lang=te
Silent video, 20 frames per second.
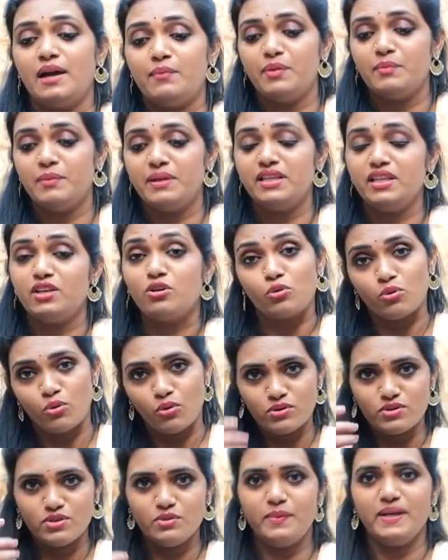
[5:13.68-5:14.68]
యాభై మంది
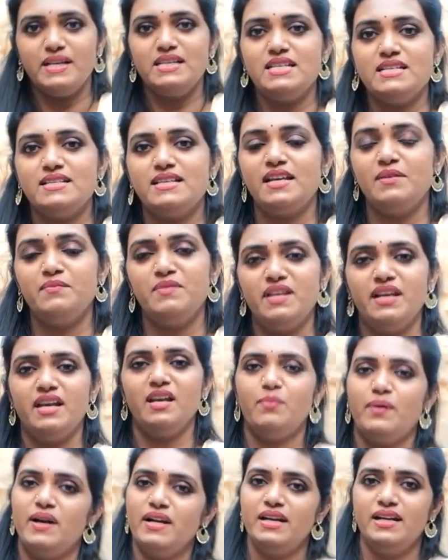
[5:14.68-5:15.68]
రోజు పనిచేశారు ఎనిమిది
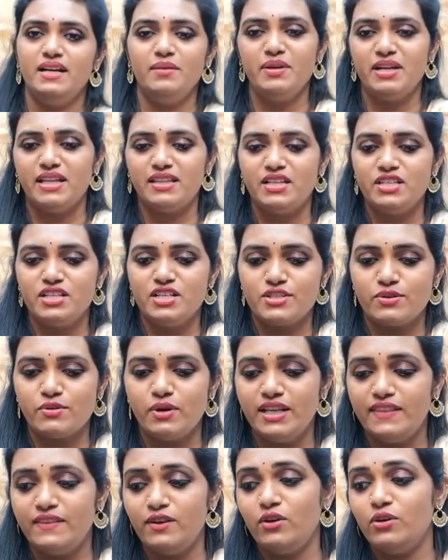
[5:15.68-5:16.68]
నెలల పాటు అంటే మీరు అర్థం
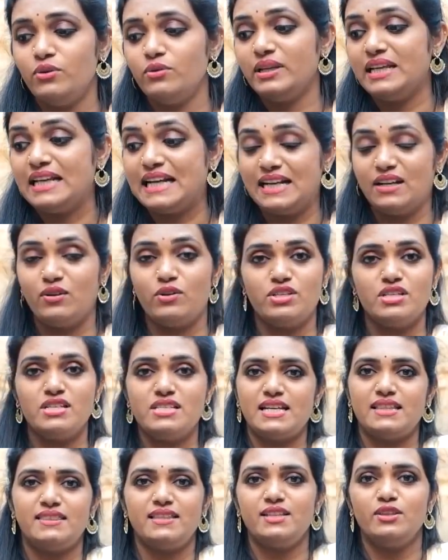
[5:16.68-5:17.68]
చేసుకోవాలి అందులోనూ ఇక్కడ వచ్చిన
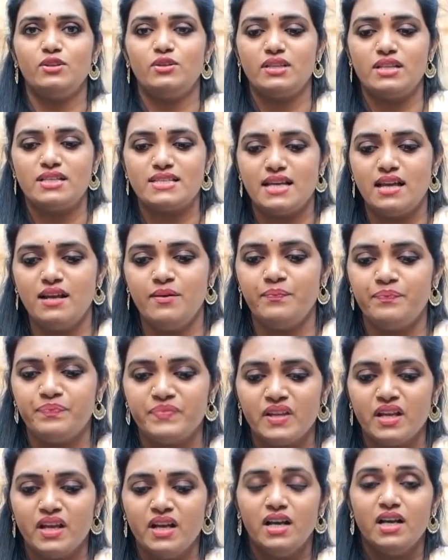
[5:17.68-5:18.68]
చెత్త ఎంతో తెలుసా
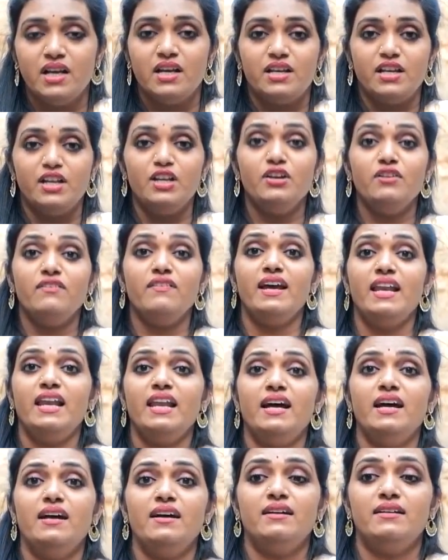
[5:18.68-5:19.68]
రెండు వేల
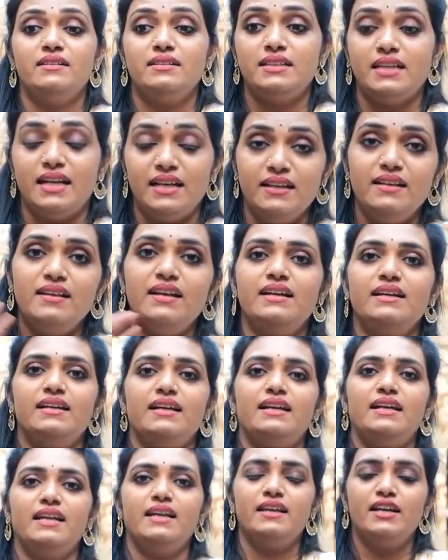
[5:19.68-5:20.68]
టన్నులు
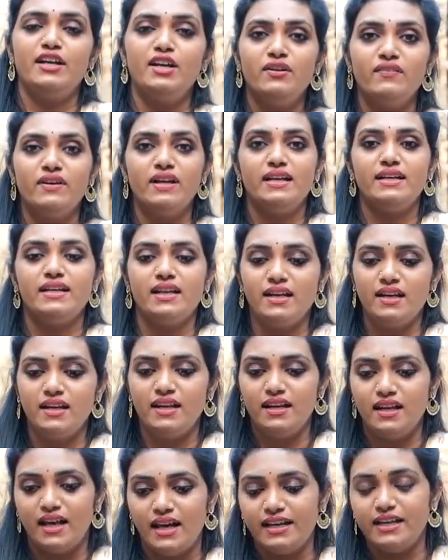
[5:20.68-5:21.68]
అంటండి రెండు వేల టన్నుల
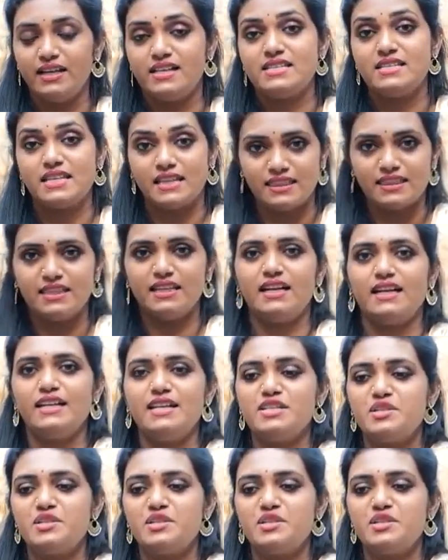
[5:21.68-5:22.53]
లారీల చెత్త ఎక్కడి